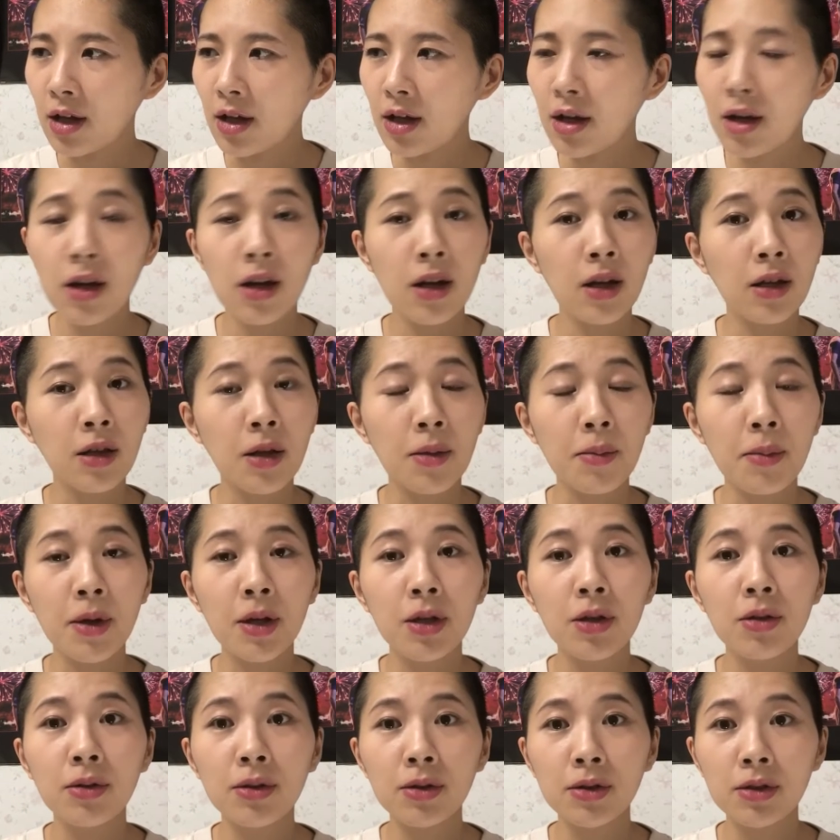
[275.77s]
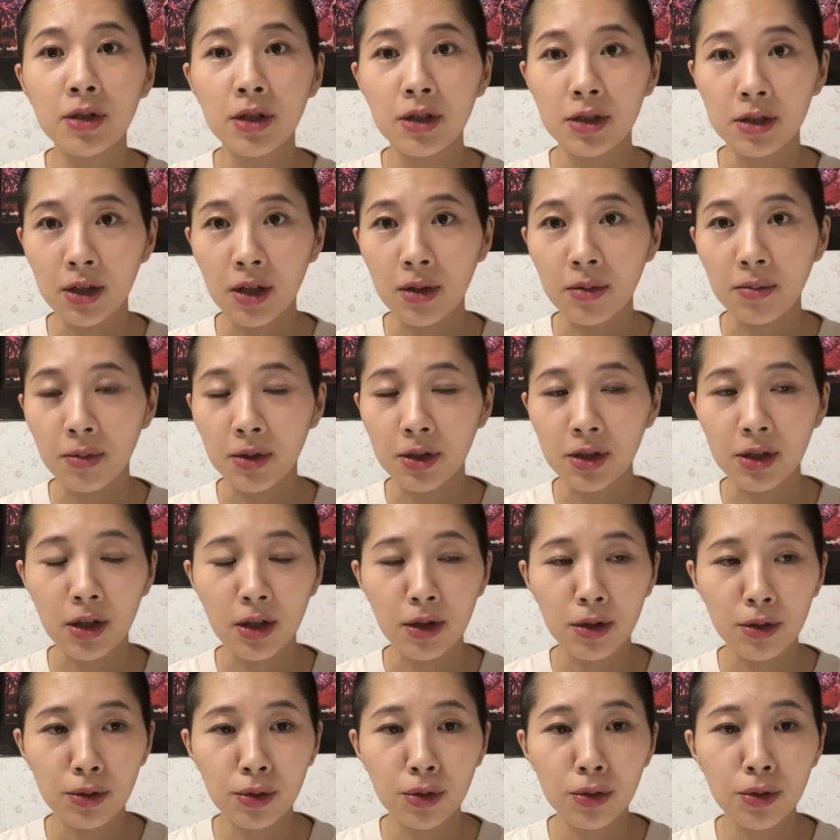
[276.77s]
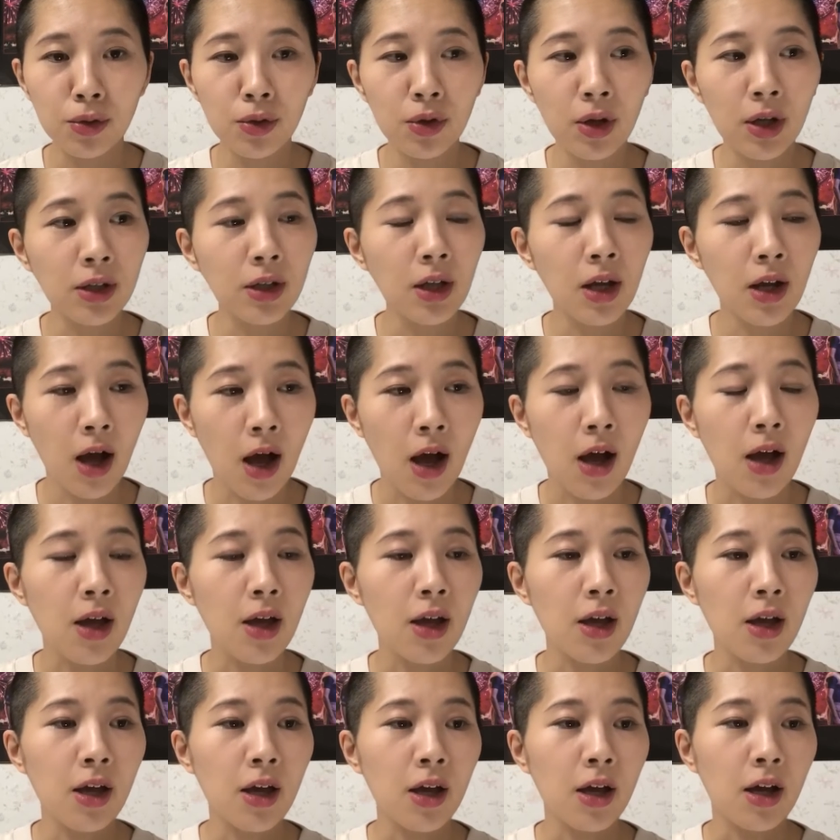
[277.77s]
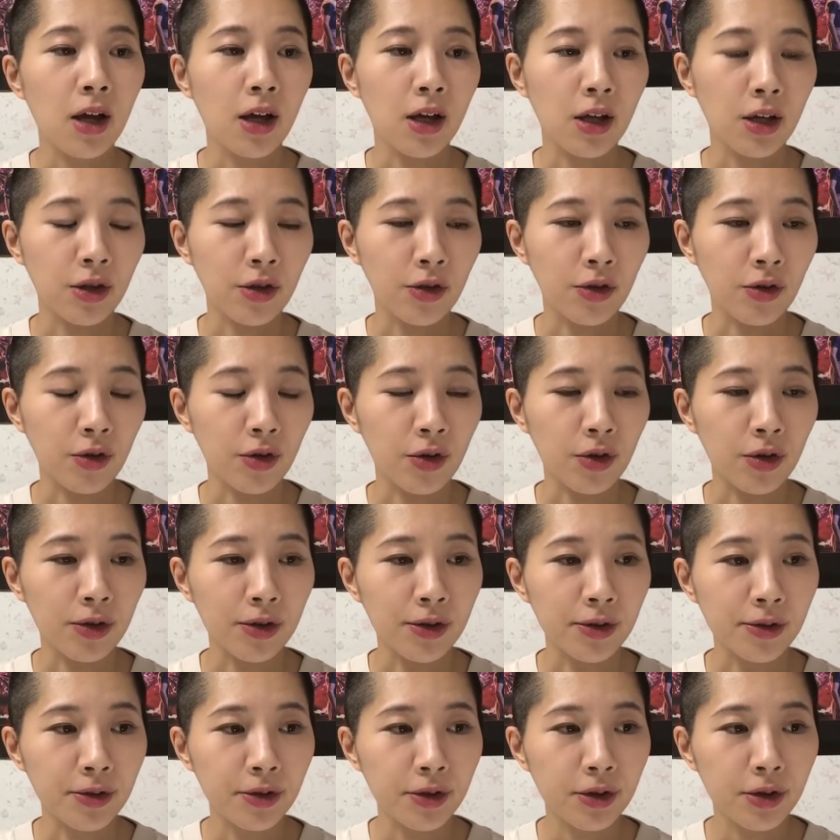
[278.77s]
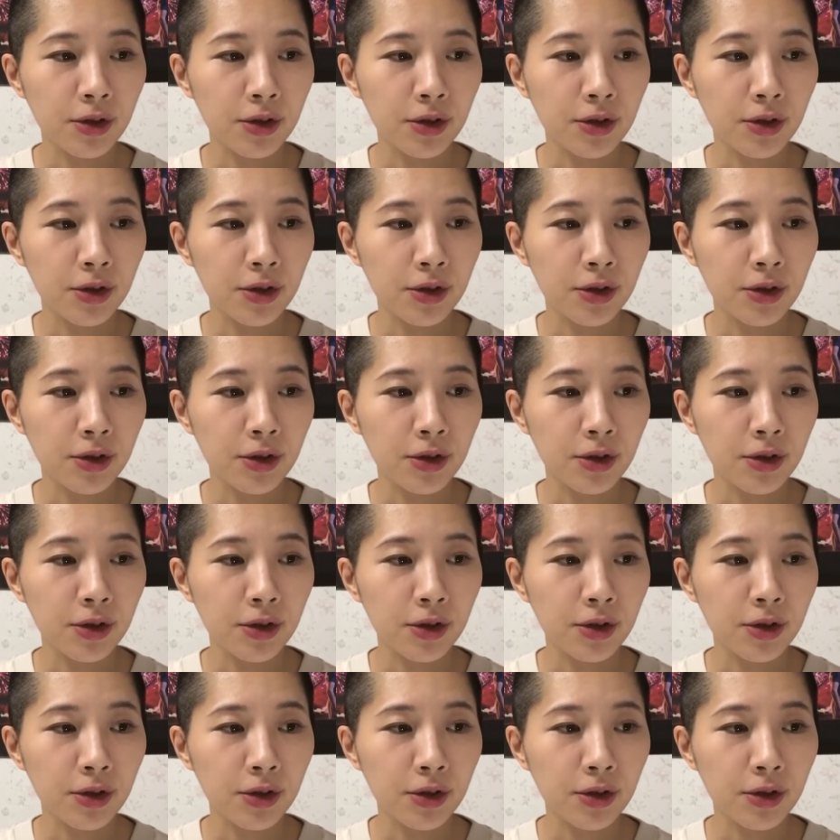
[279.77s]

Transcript: ああ、名前で忘れちゃいましたけど、その方が、あの、